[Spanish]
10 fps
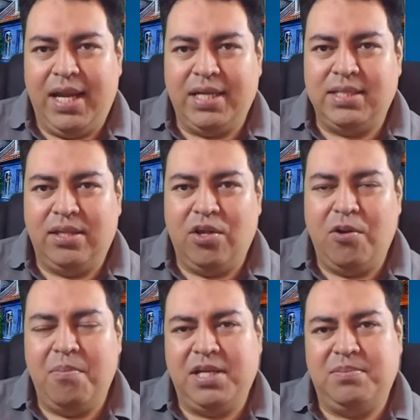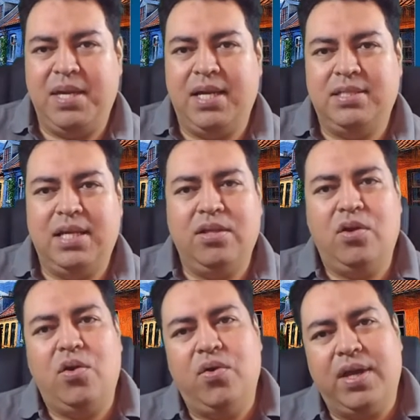el éxito más bien
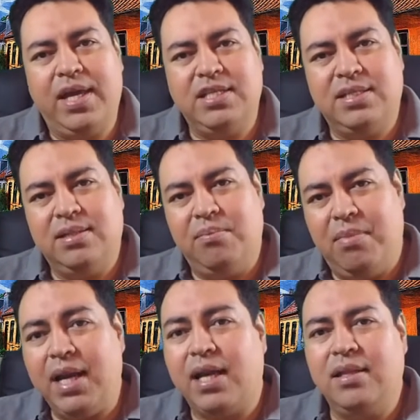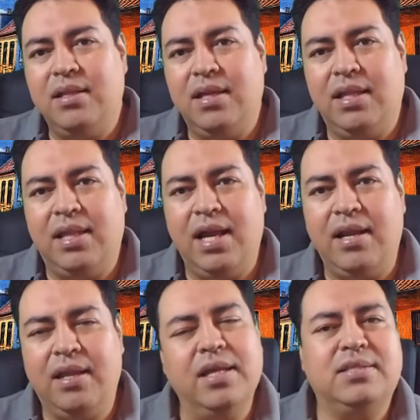haciendo lo que es marketing
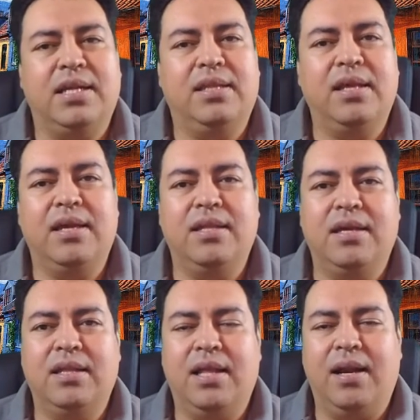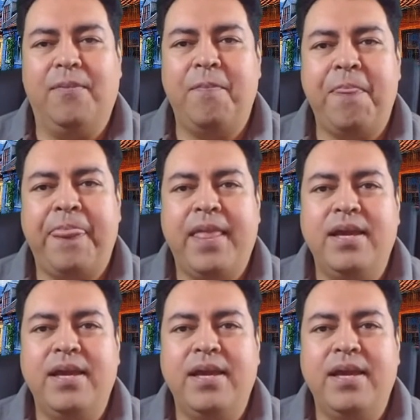digital y estrategia digital?